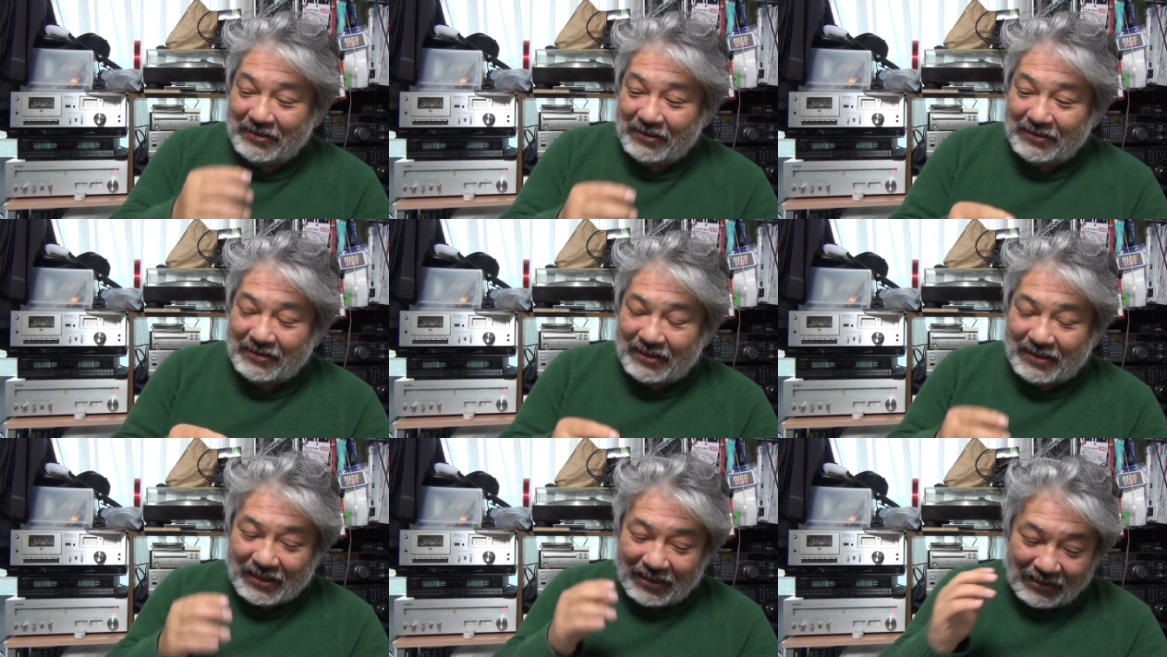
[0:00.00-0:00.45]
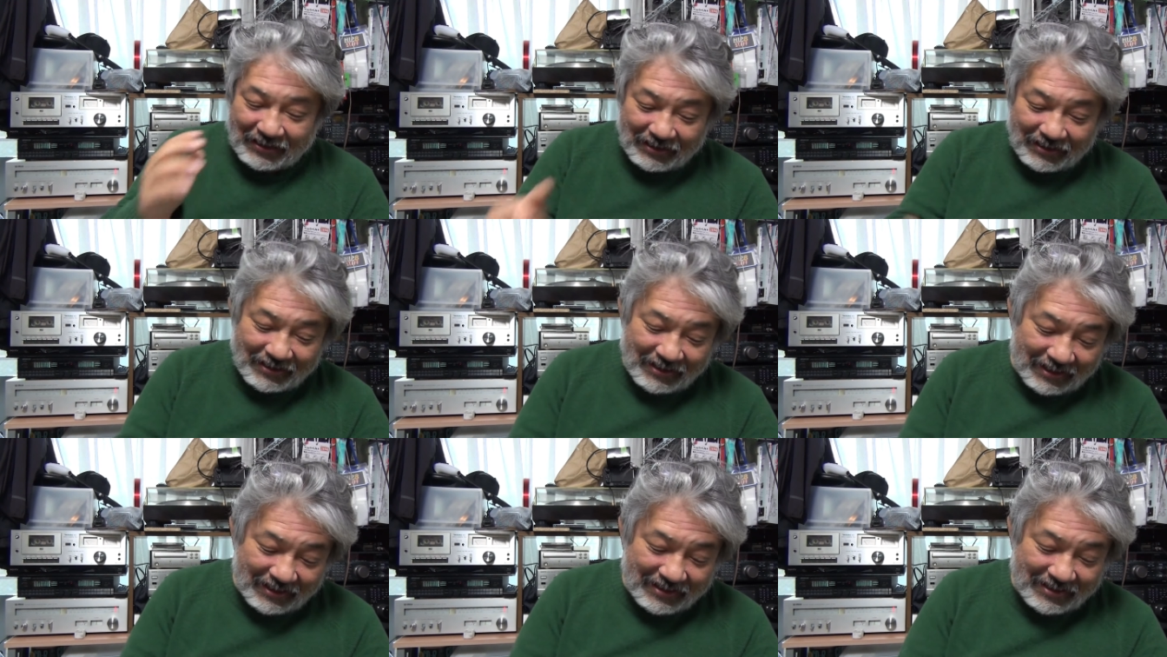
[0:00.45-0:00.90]
うで体
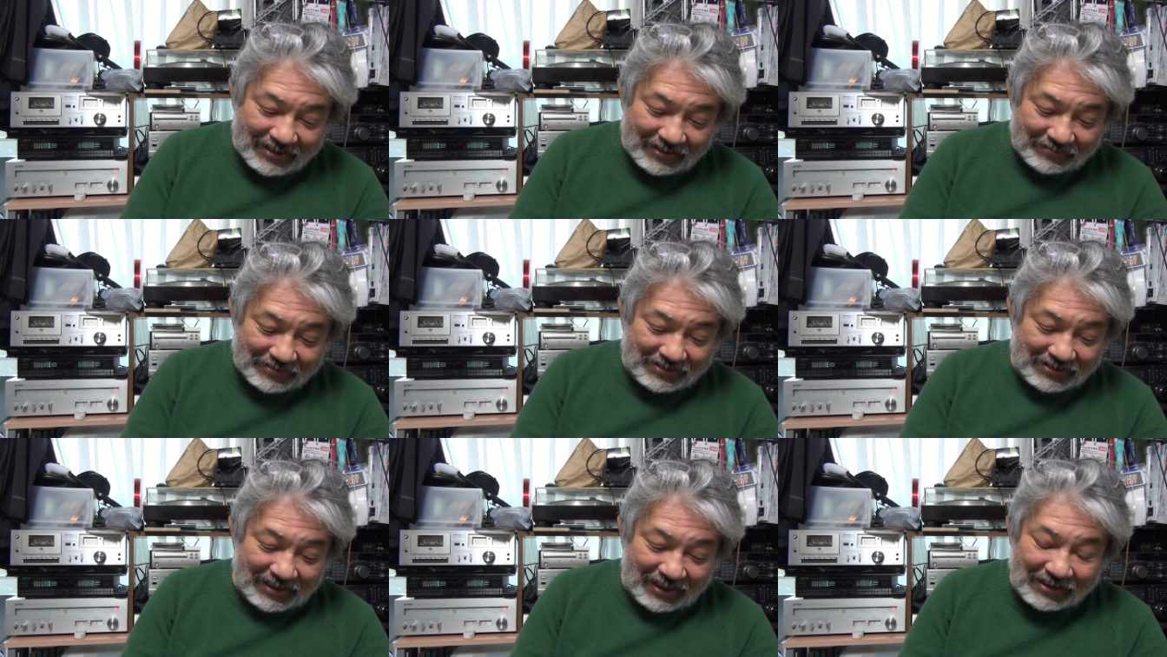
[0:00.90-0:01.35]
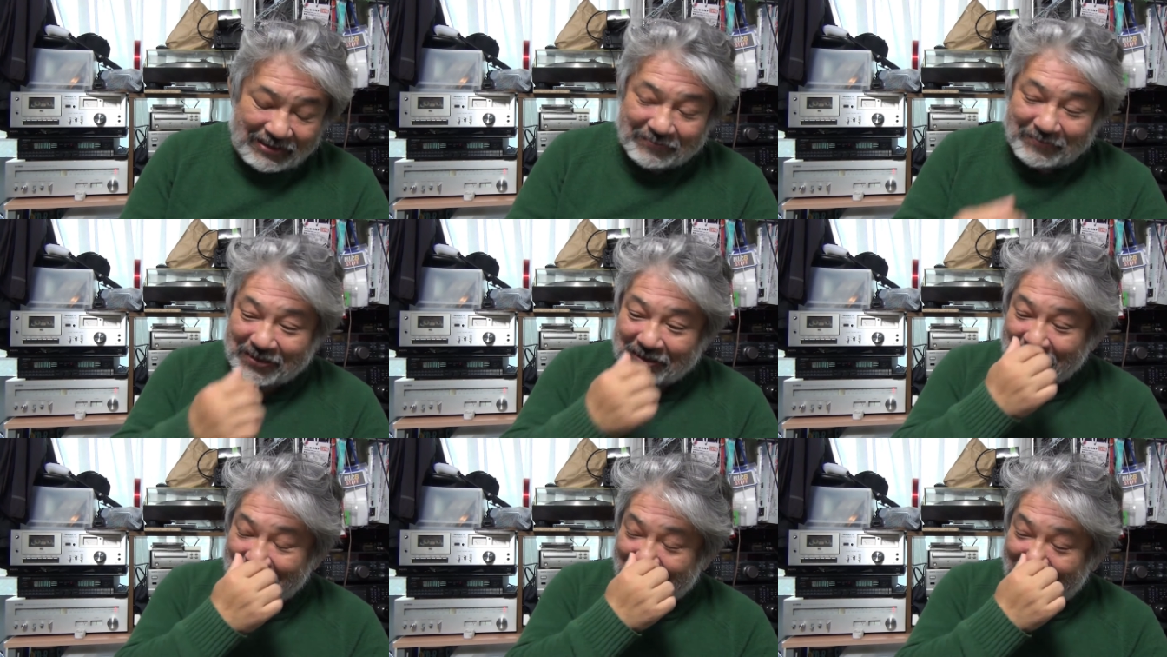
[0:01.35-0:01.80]
元気なうちに始
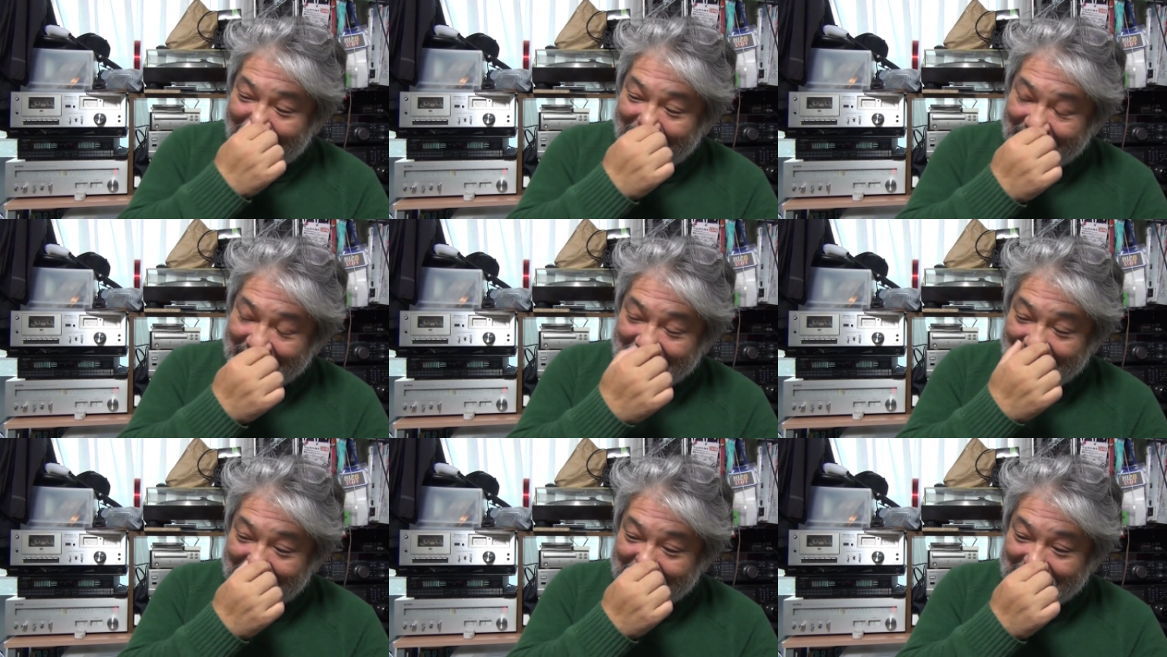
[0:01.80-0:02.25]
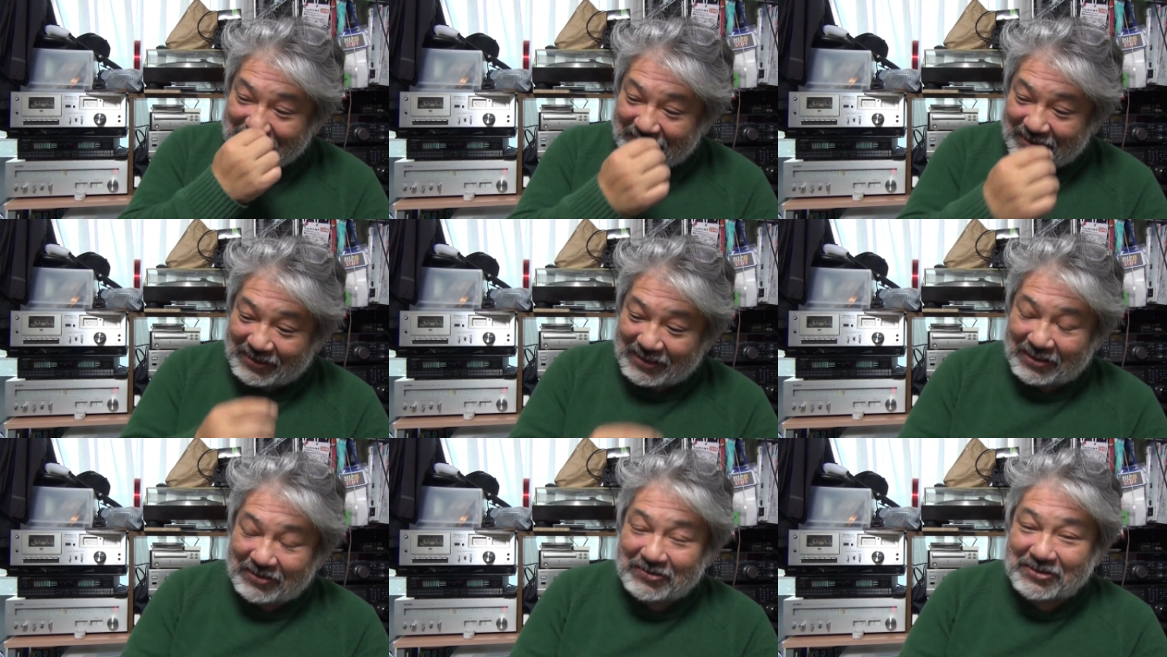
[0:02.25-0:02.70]
めた方がアマチュア無線
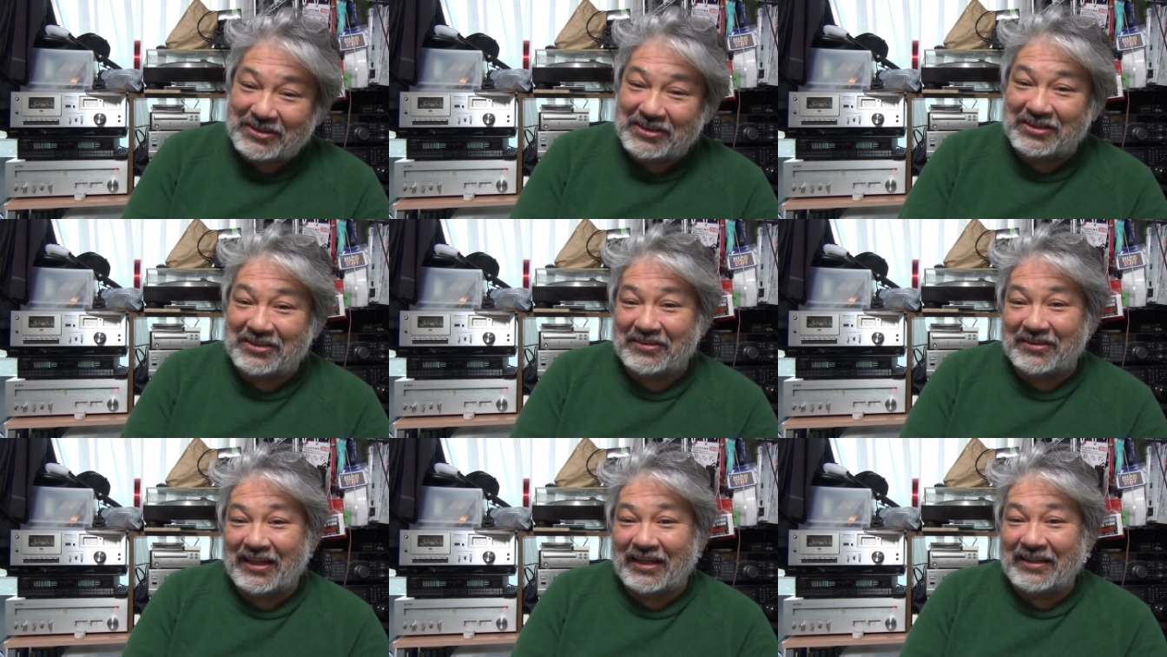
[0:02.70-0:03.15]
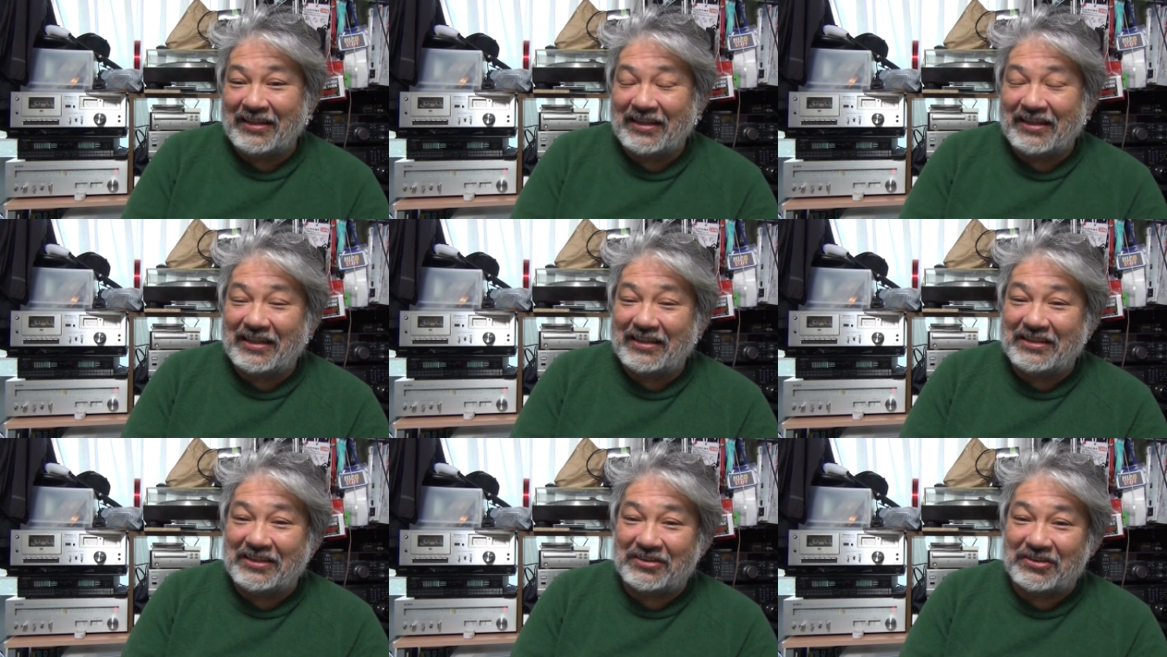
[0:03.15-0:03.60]
で楽しいんですよなんで
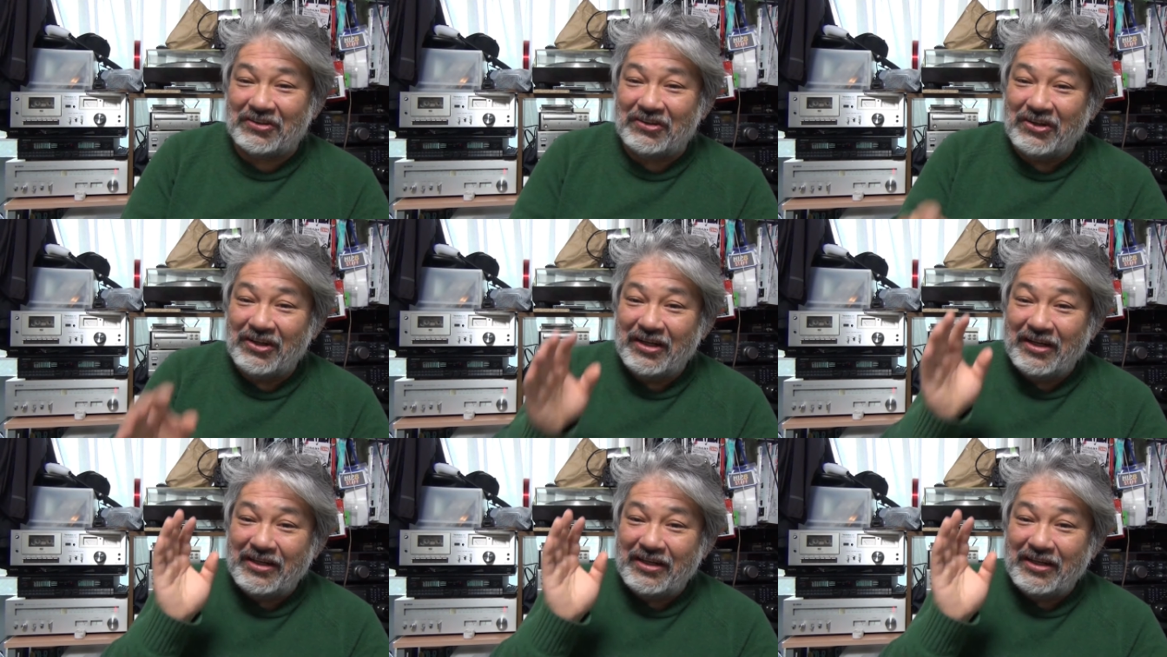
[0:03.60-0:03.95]
かっていうと